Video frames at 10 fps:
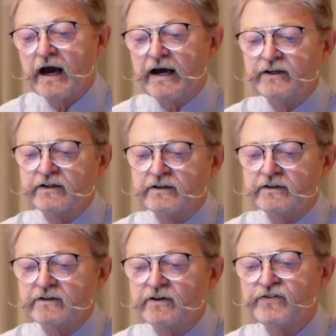Eine
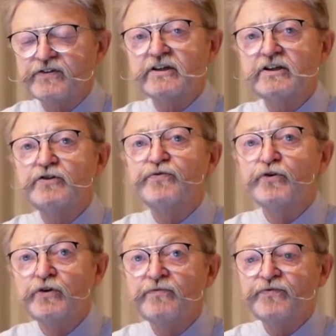sicherlich
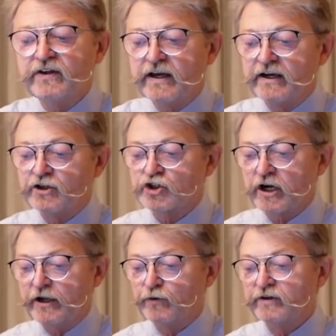vernünftige
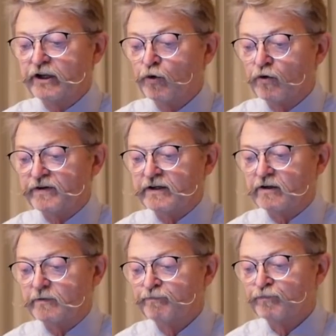Entscheidung der
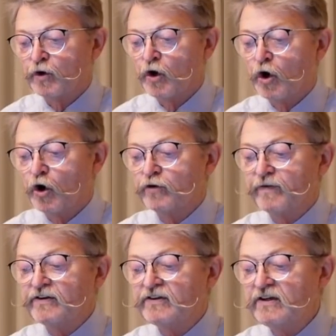Norweger. Und
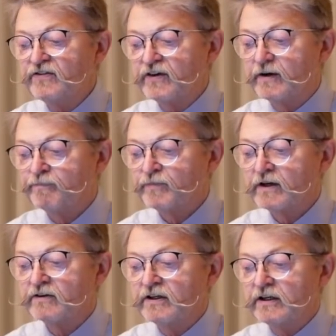wenn diese
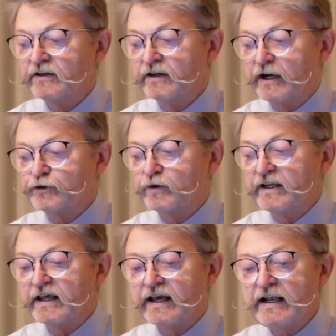die NATO
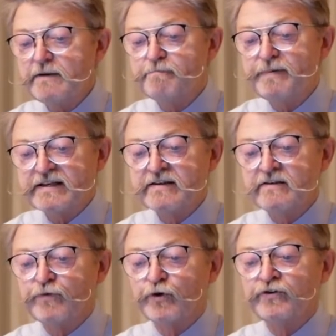generell
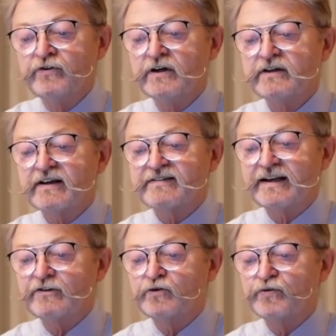bitten würden, das
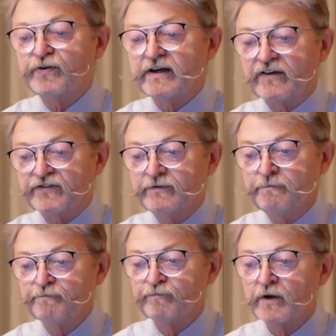Land zu verlassen,